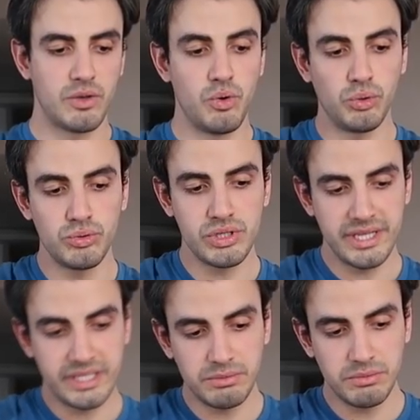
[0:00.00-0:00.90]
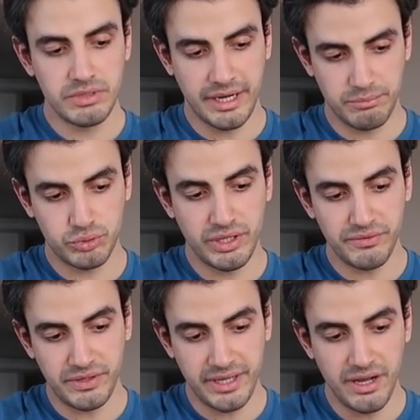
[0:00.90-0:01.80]
Öyle olunca ayakkabı yani buradan
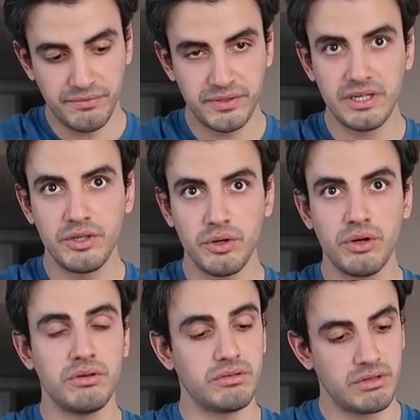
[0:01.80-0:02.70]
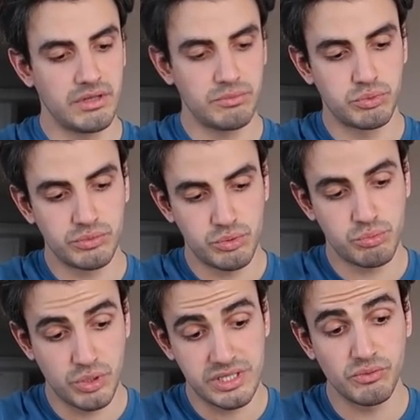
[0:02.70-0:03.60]
ayağın fırlıyor. Taşıyor.
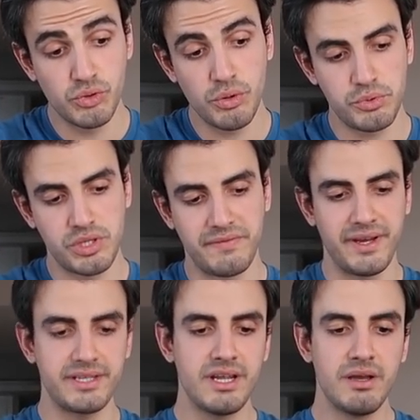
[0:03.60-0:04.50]
E, burası vuruyor bu sefer.